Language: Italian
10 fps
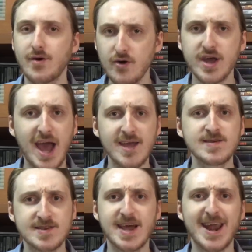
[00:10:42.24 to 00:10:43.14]
Ok,
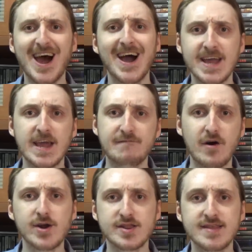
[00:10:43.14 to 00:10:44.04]
sarà anche
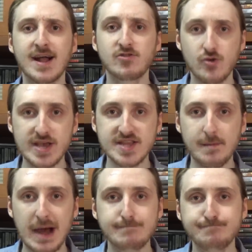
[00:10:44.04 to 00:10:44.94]
forte ed altruista,
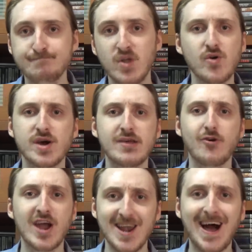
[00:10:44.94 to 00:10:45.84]
ma non credo che